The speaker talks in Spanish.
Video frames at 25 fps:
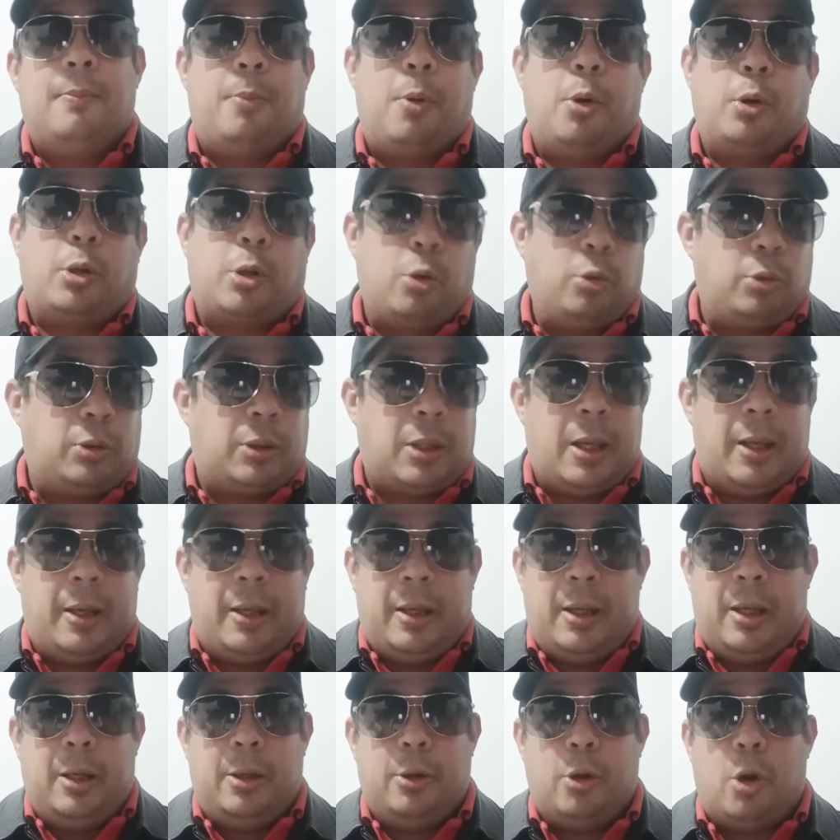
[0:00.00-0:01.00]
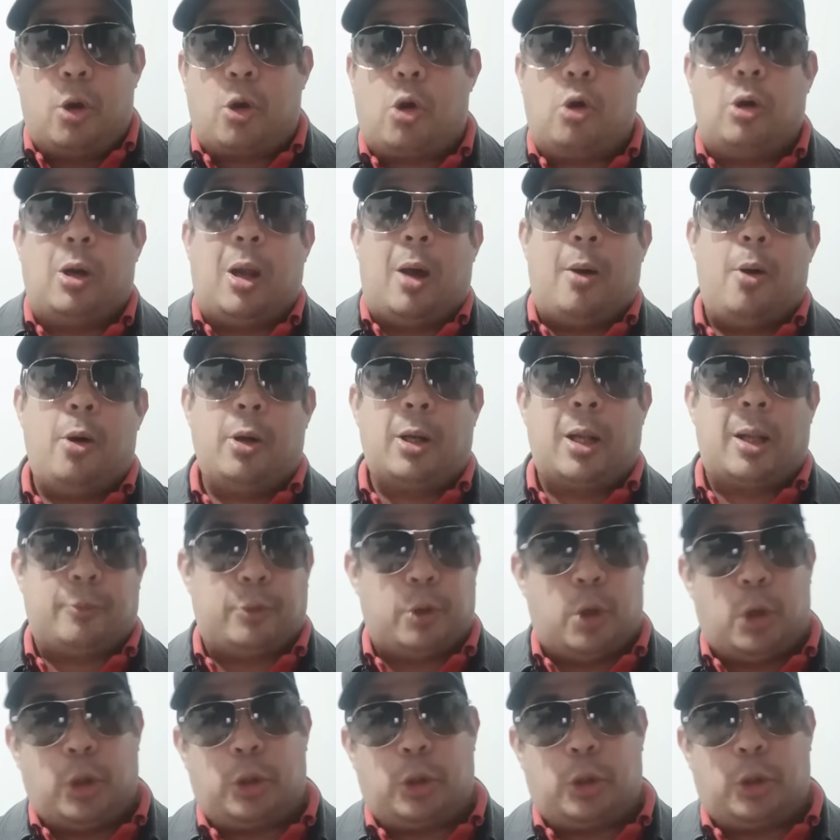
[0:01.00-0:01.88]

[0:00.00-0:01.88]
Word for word: porque ustedes no colaboran,